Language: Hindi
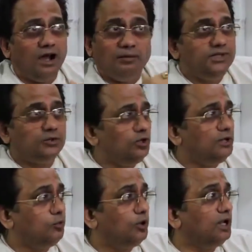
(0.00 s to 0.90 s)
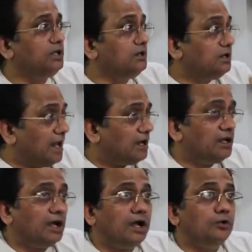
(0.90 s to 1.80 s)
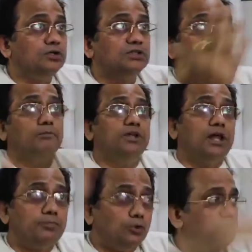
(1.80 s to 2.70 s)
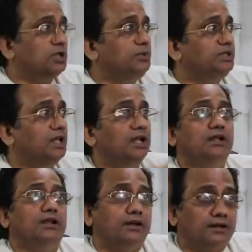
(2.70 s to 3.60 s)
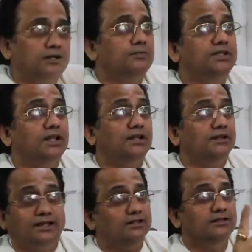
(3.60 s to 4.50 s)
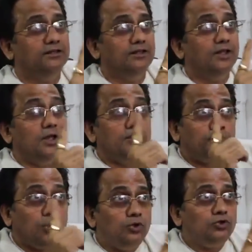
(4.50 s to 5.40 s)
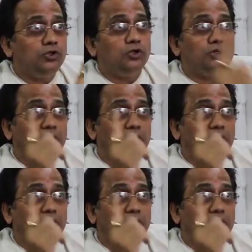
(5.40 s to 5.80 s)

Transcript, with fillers: हम ये तो नहीं बोल रहे कि नए कलाकारों के साथ नए प्रोड्यूसर भी दे रहे हैं नए डायरेक्टर भी दे रहे हैं नहीं प्रोड्यूसर और